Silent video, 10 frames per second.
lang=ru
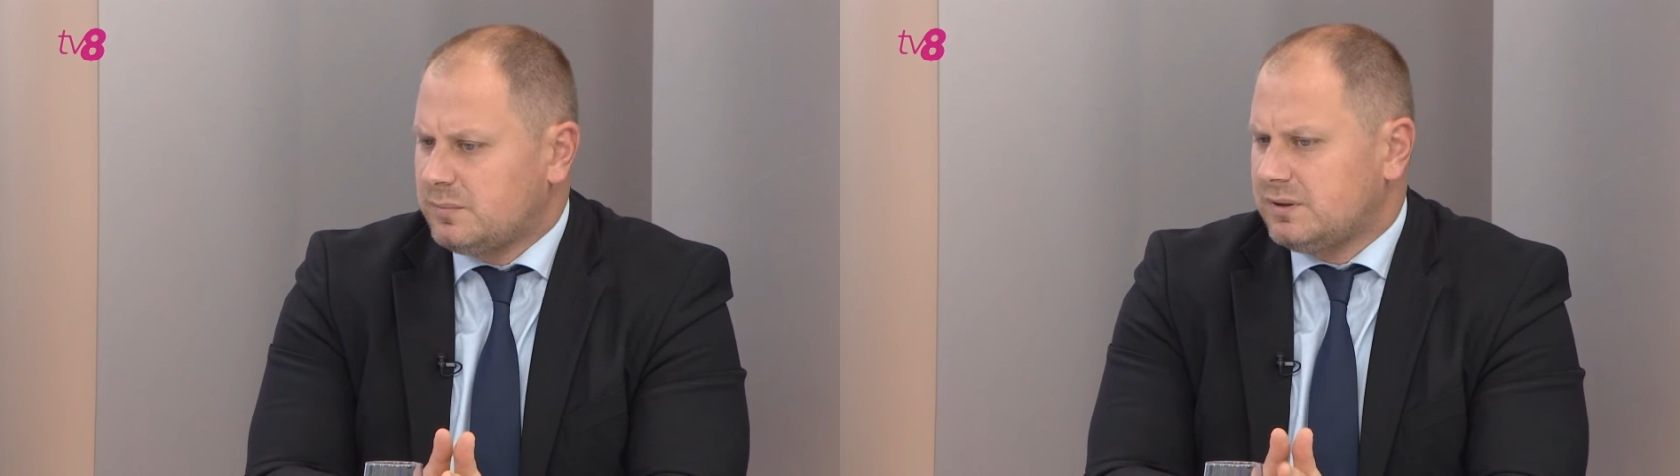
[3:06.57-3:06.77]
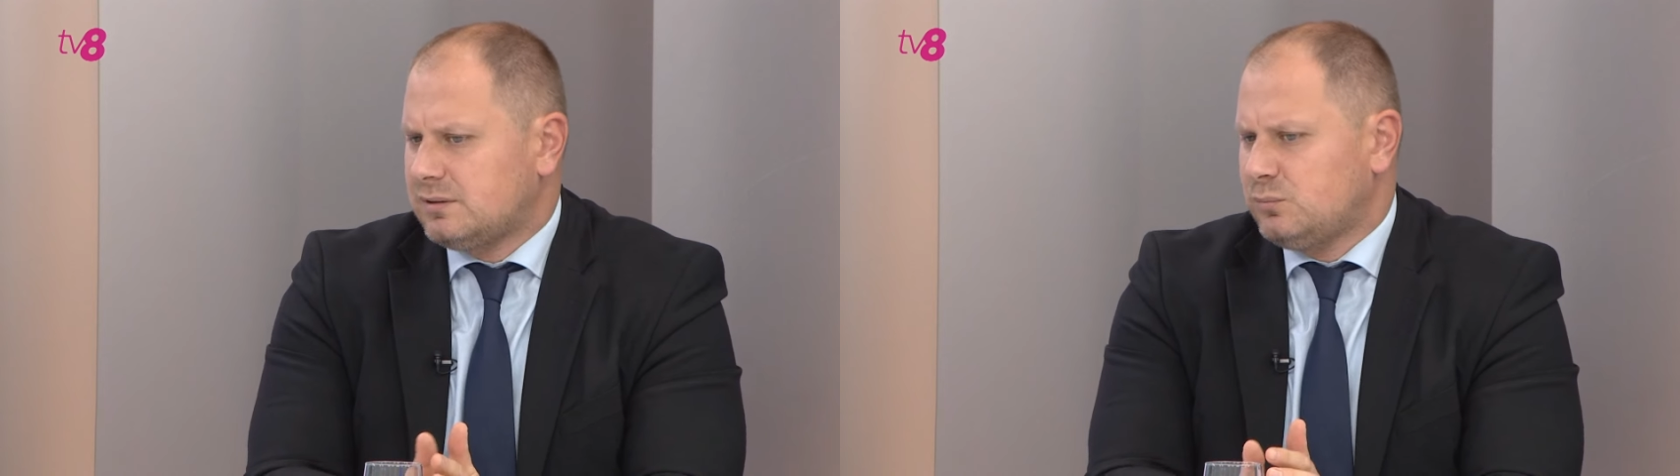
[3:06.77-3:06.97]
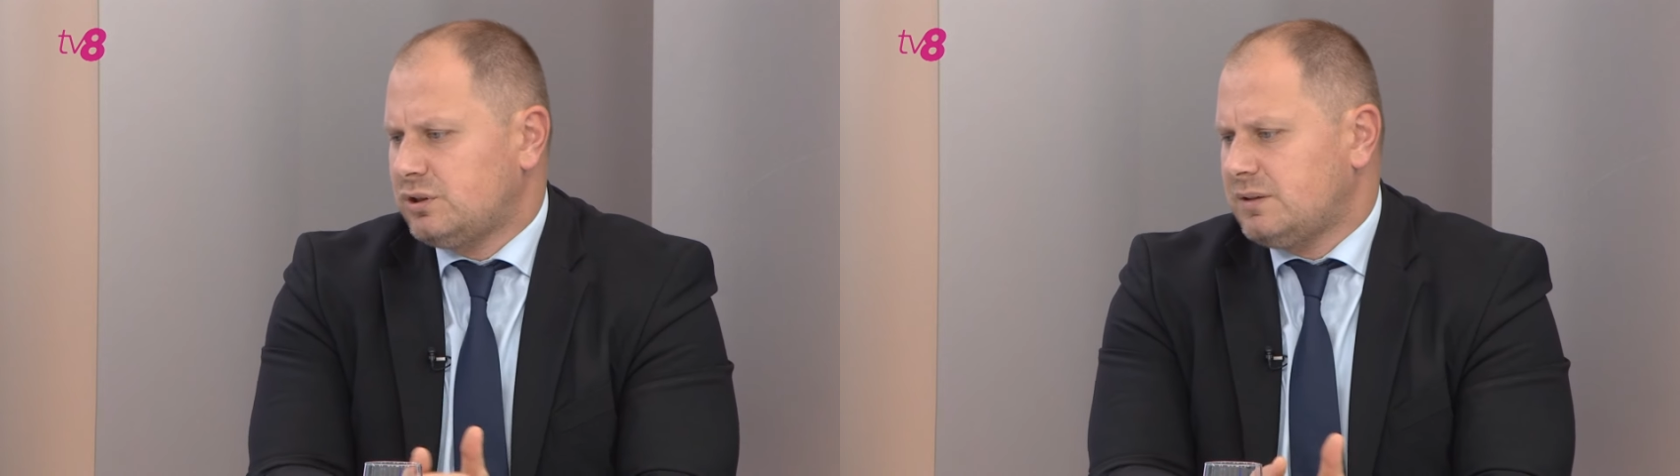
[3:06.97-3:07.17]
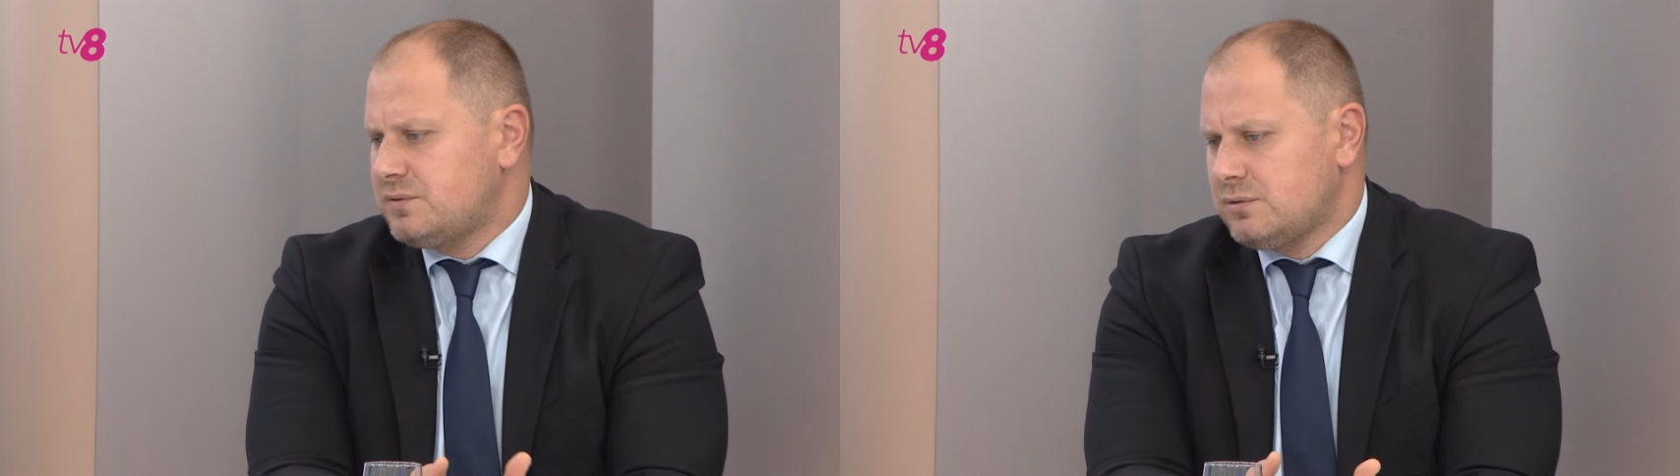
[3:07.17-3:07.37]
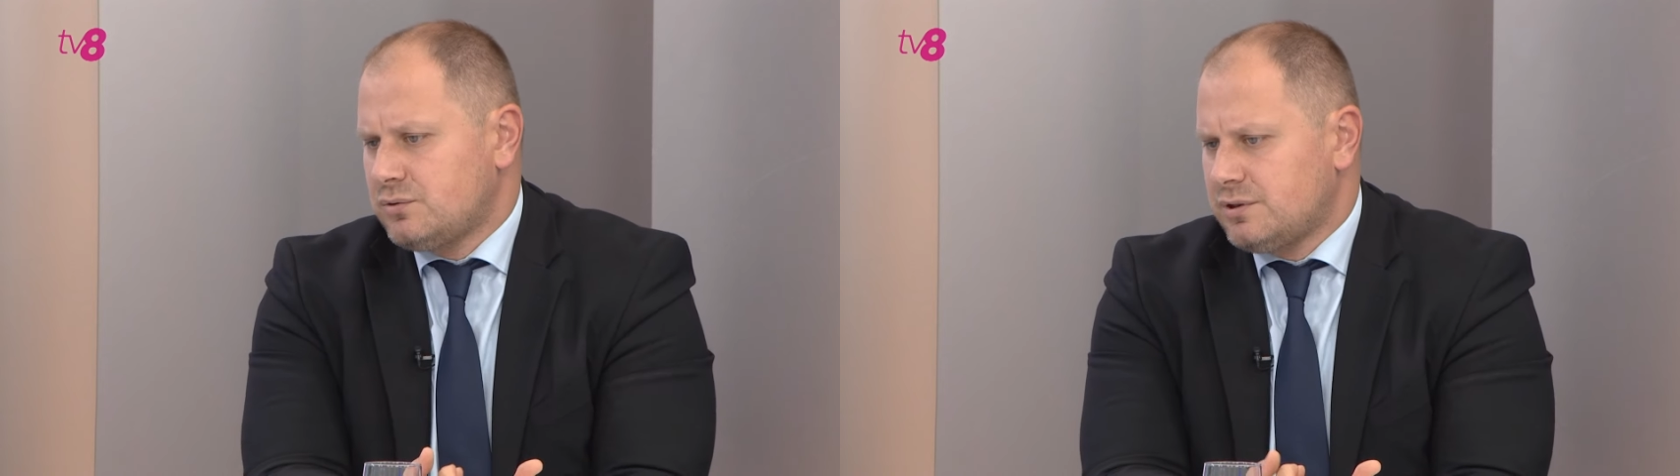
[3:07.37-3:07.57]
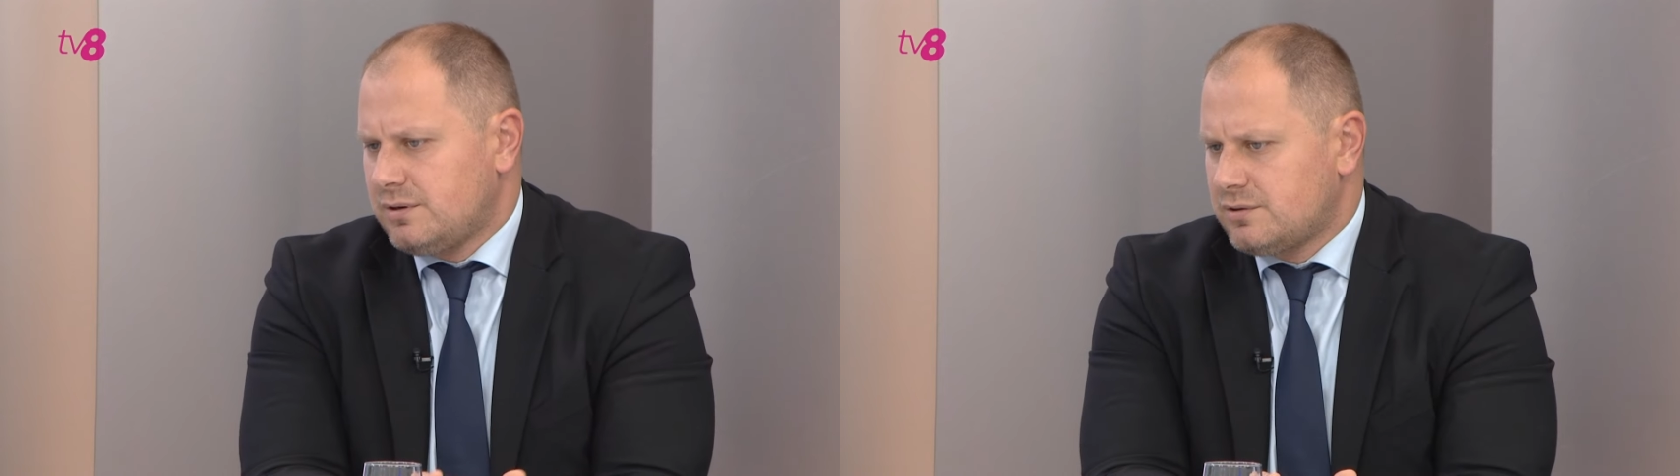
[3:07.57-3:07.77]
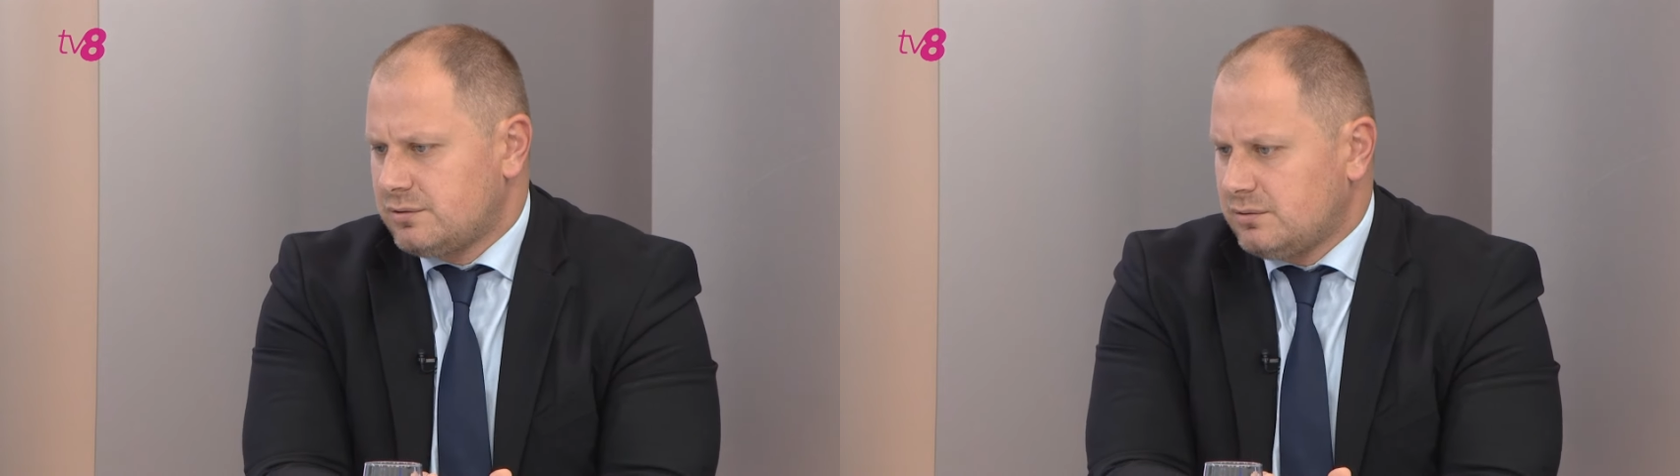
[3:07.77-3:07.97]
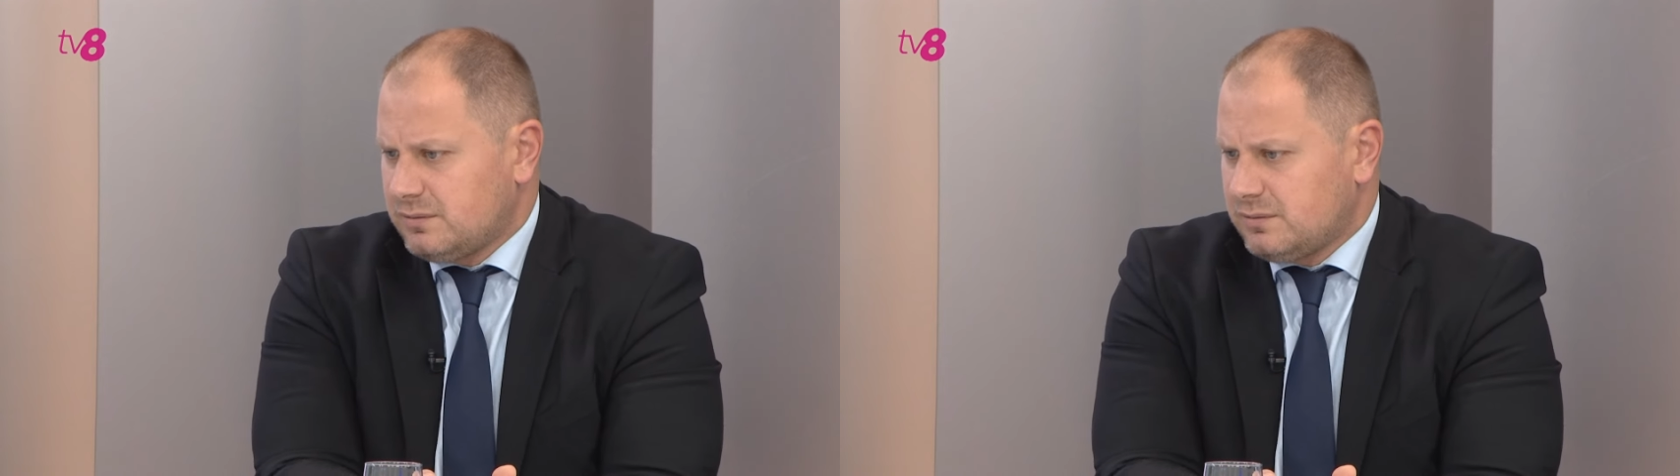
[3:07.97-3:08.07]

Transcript: Поэтому там все уже решено